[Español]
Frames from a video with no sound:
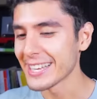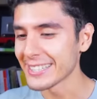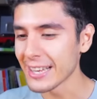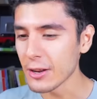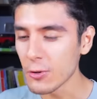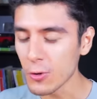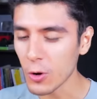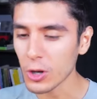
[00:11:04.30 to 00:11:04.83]
Si ya
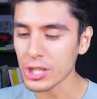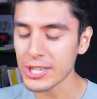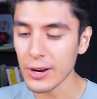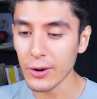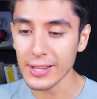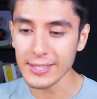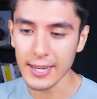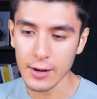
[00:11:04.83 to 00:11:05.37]
salió un coche,
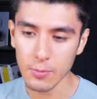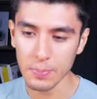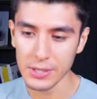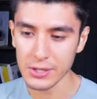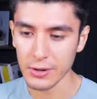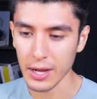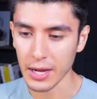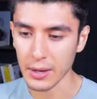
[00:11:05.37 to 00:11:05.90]
ahora sería un
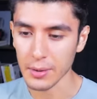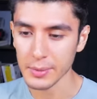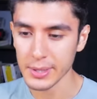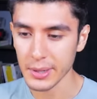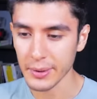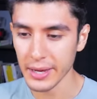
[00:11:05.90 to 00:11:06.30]
personaje. Vamos a